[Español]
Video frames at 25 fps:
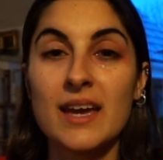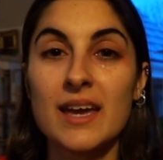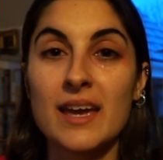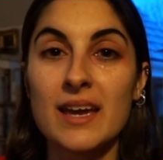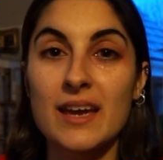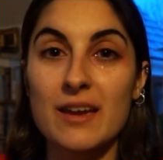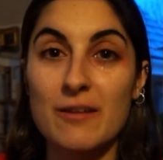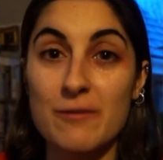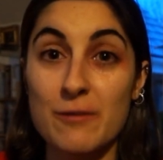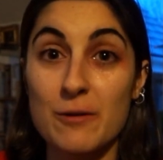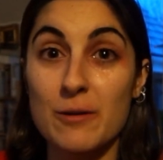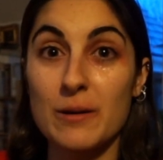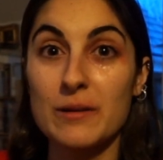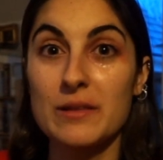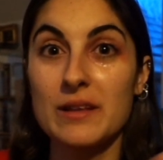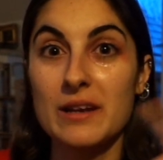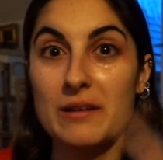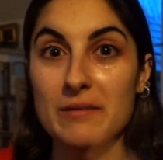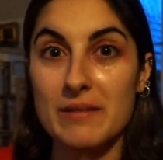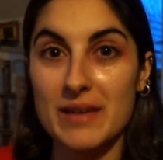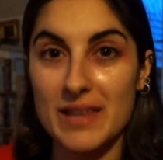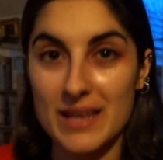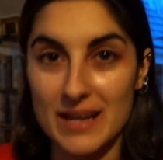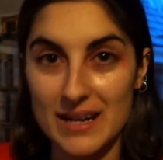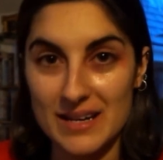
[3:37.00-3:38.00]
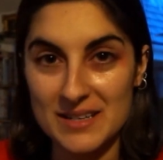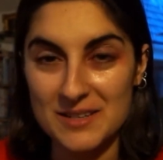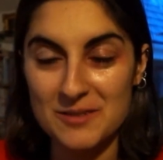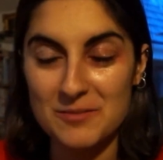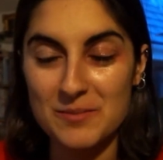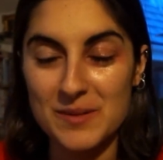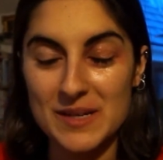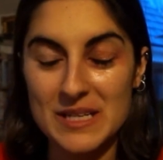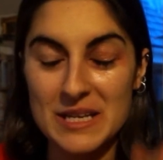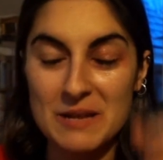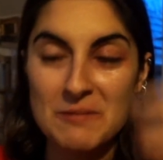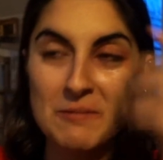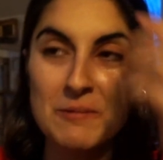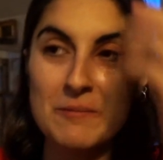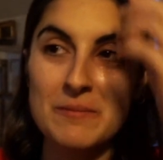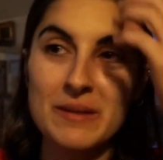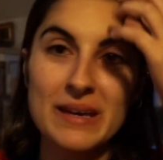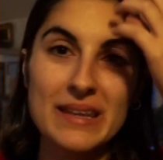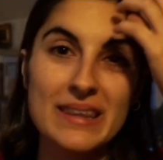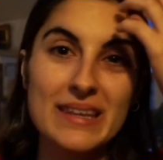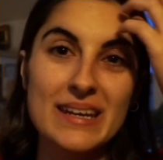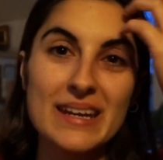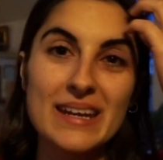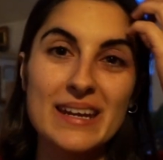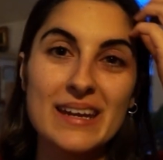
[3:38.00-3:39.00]
que fue cuando le iba a dar la sorpresa a mi
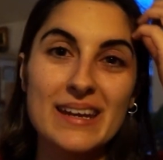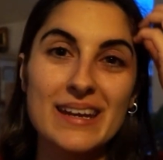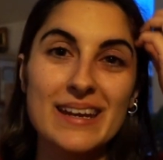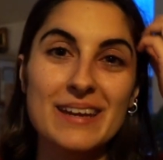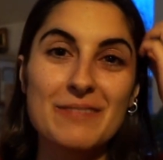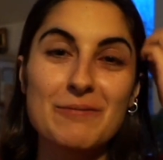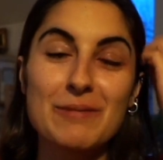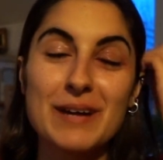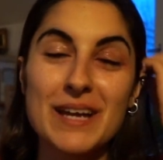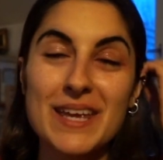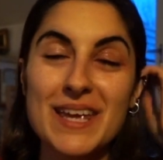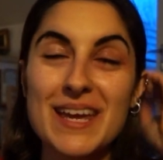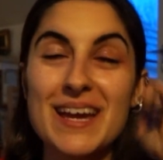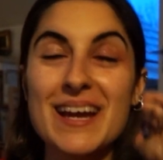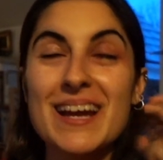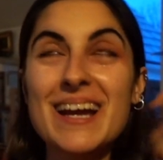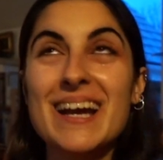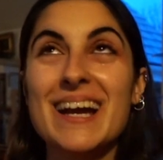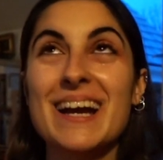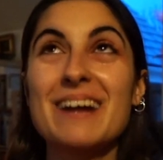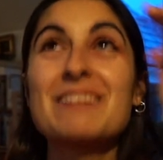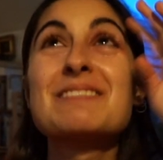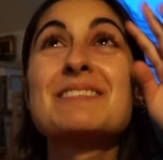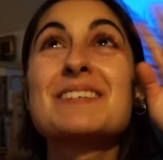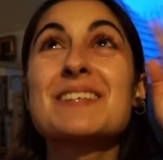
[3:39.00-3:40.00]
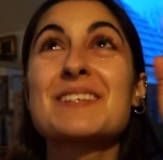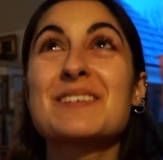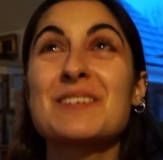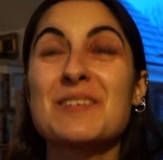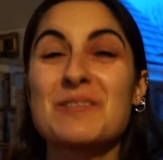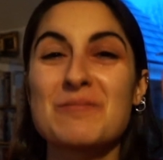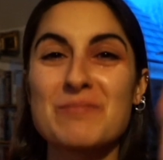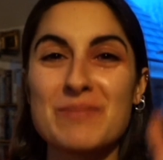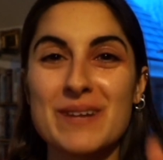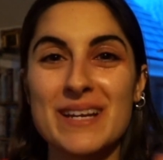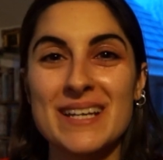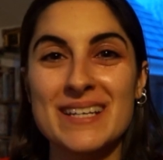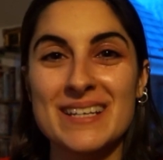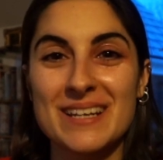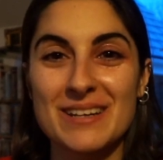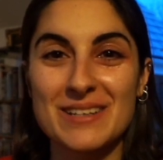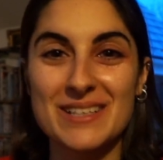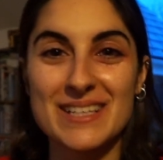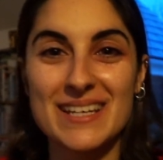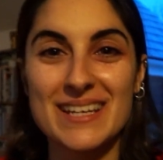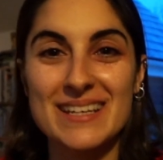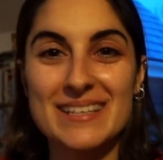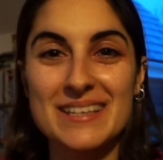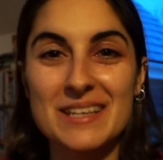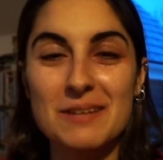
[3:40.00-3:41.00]
madre. Vaya caos de sorpresa, o
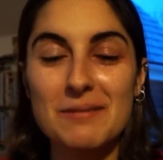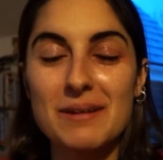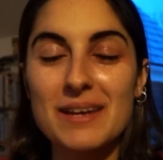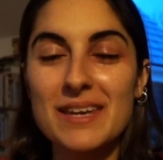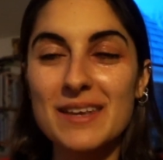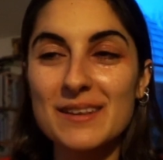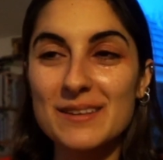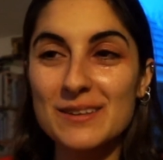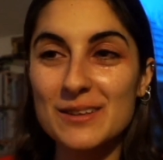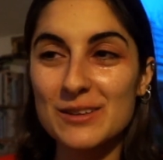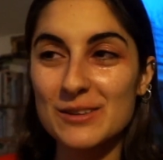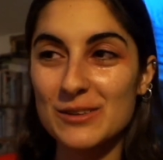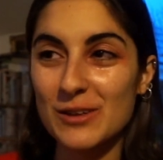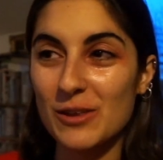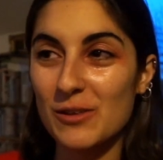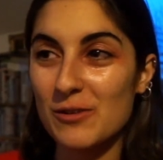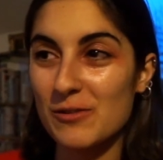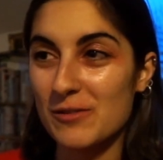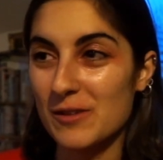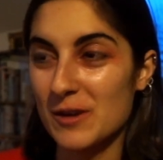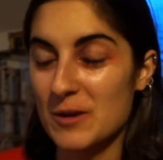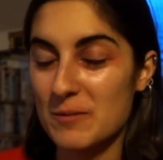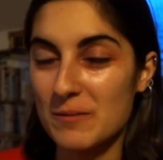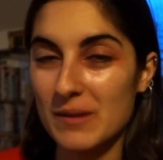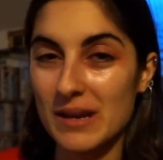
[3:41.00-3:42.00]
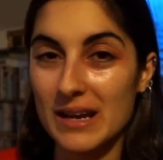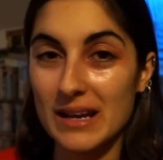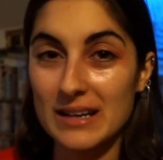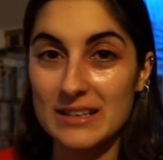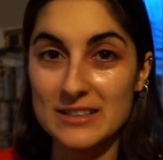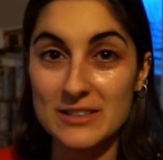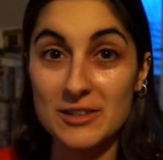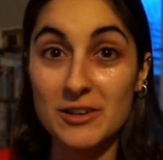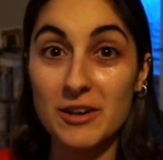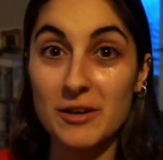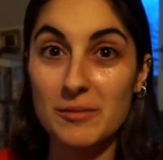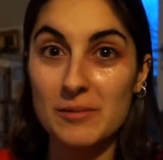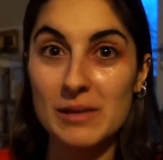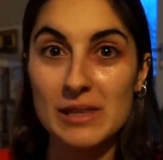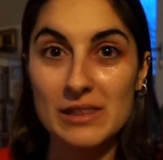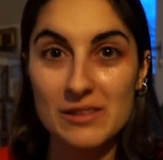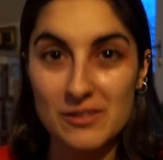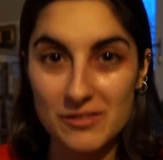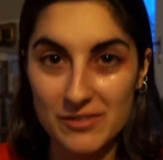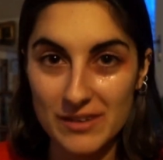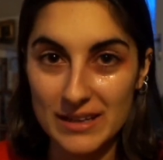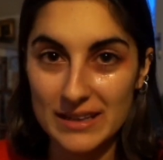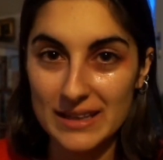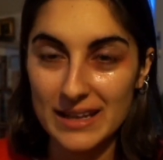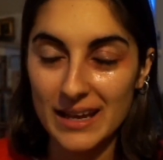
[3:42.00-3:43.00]
sea, estaba yendo todo fenomenal. Yo que miento
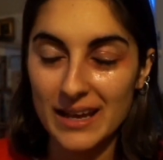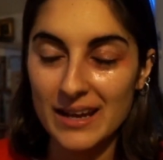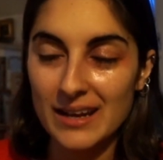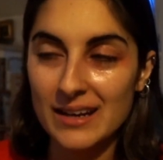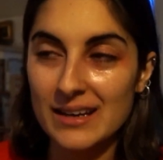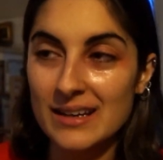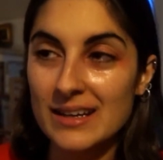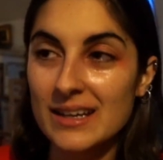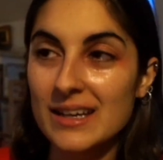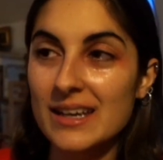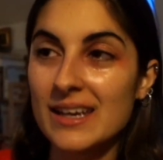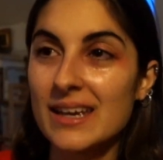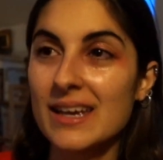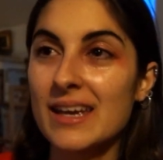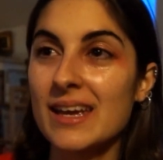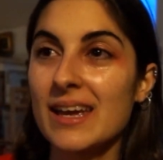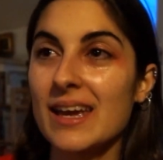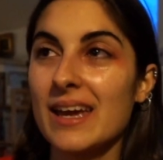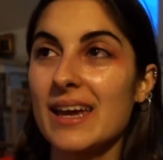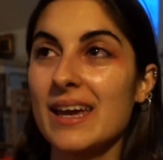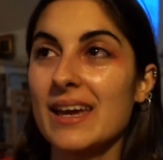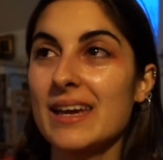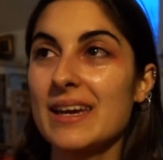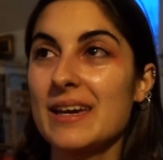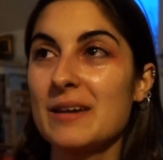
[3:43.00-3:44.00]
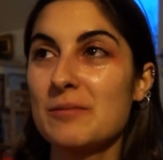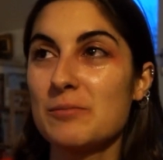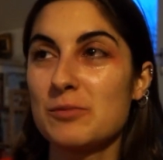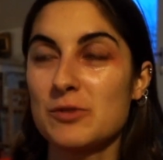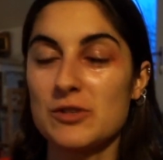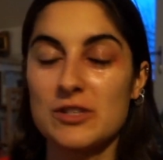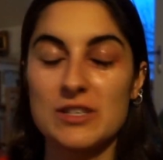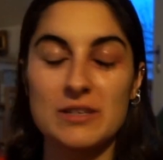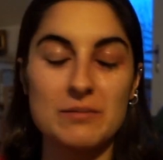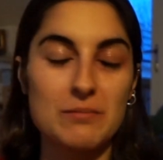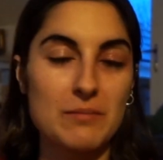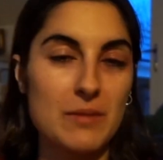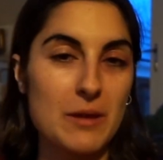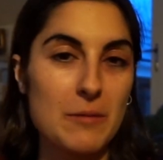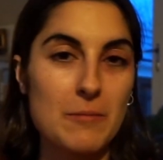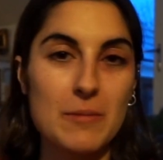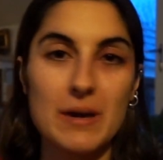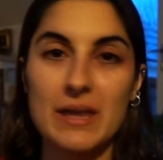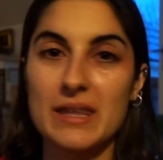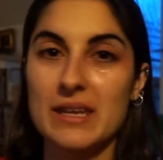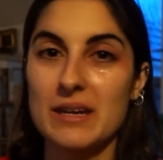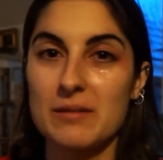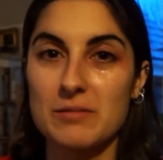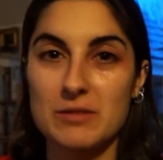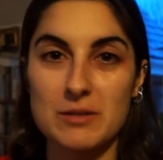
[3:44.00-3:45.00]
fatal, eh, pues mi
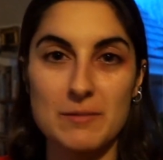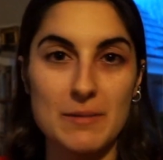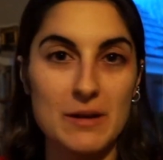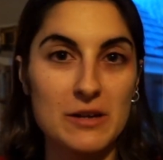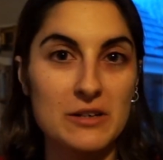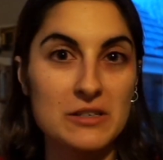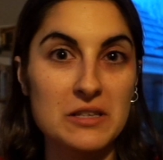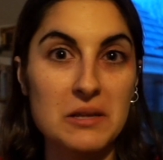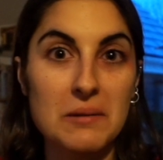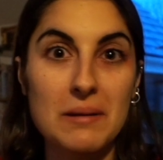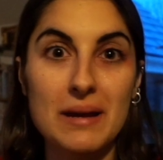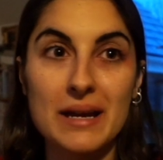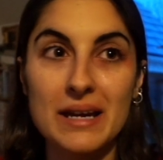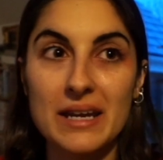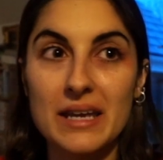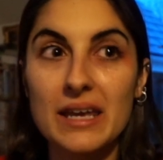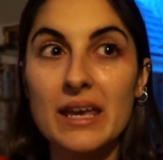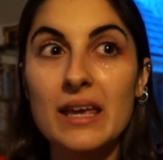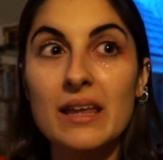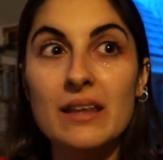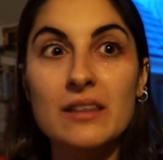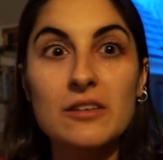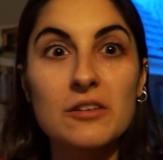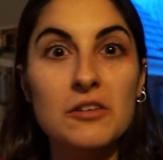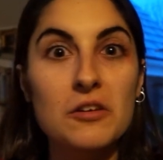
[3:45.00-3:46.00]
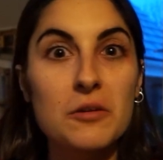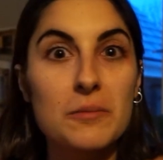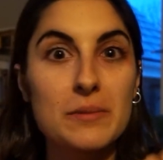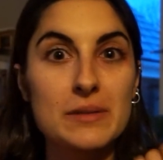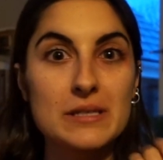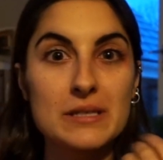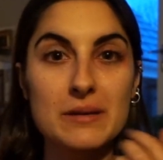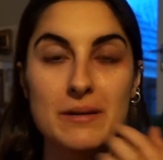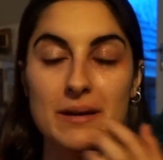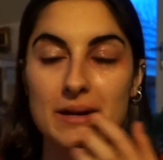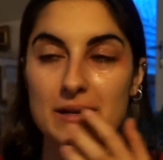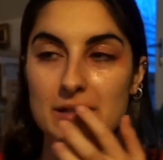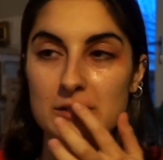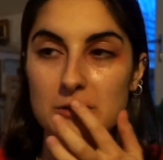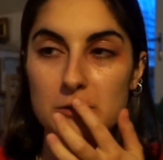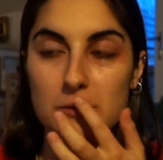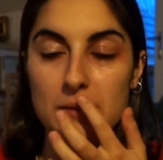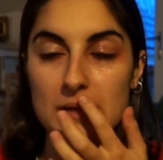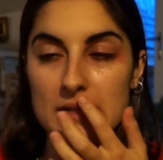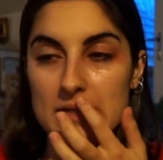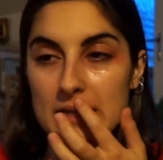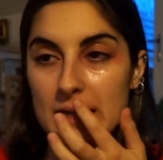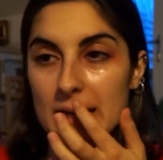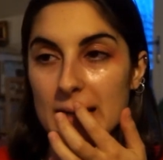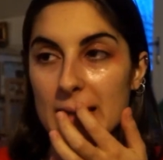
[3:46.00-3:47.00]
madre pues, me lo estaba creyendo, no pensaba que
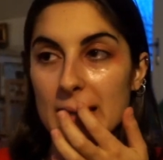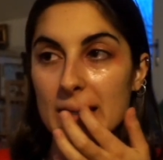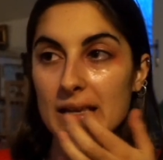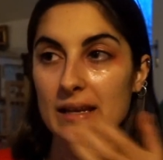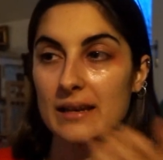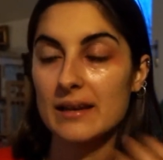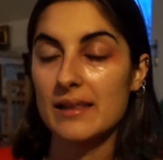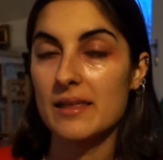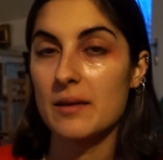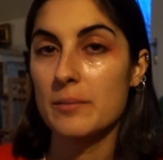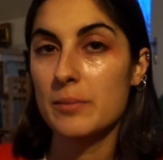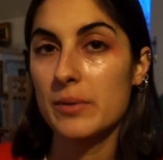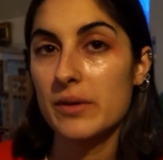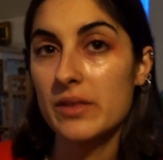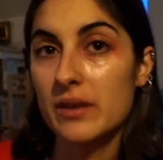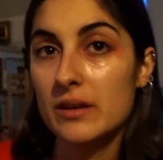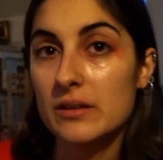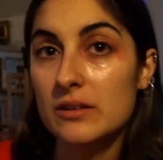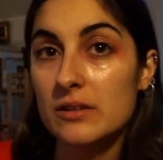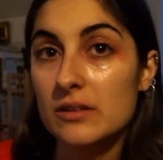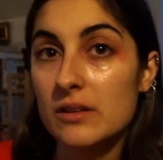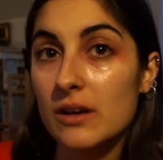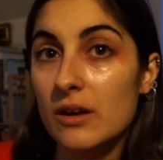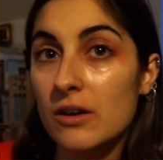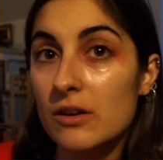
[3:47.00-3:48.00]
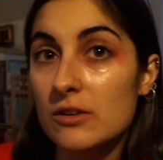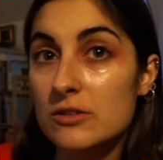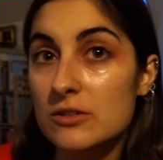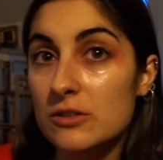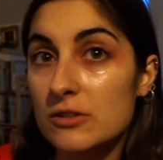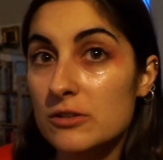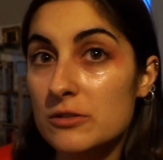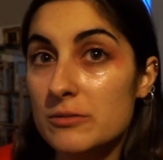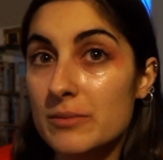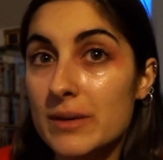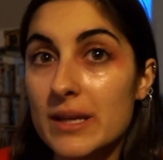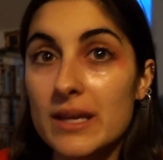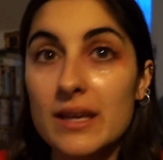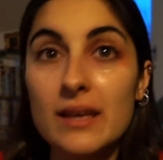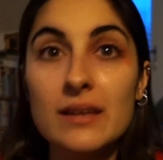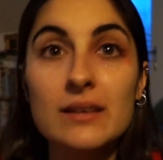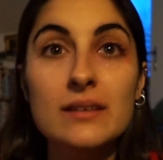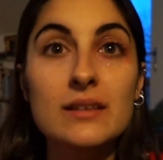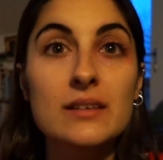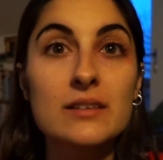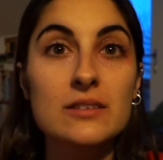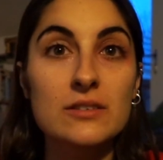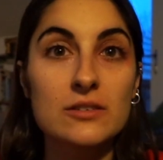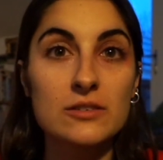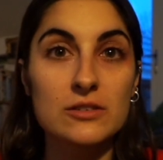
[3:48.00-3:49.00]
estuviese aquí ni nada. Por cierto, tengo los ojos
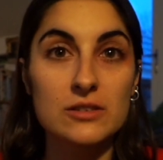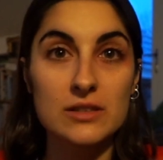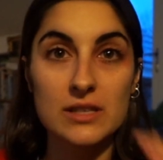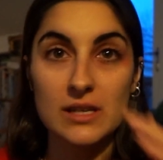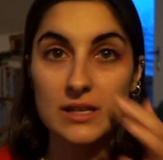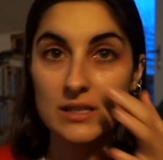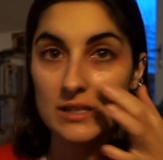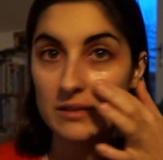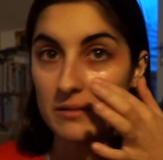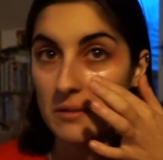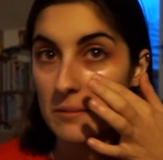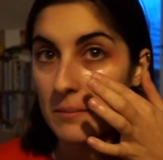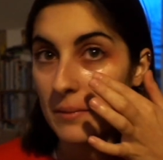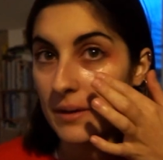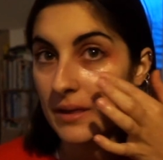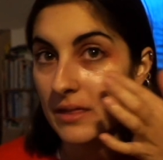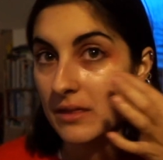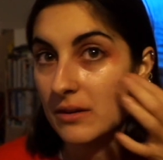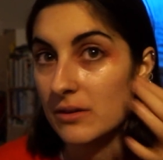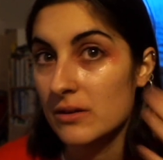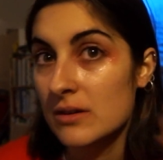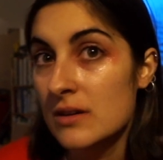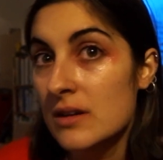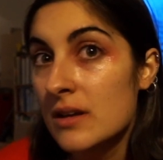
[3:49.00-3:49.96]
brillantes, ostras, se ve mazo.